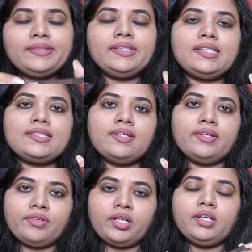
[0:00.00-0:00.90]
सिक्स
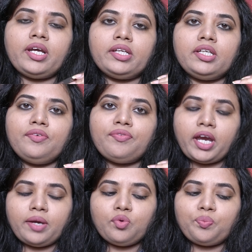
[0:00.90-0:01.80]
हंड्रेड नाइन्टी
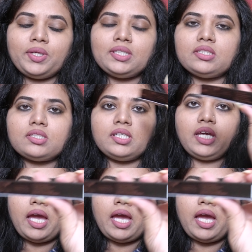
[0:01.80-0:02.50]
फाइव रुपीज़ इसकी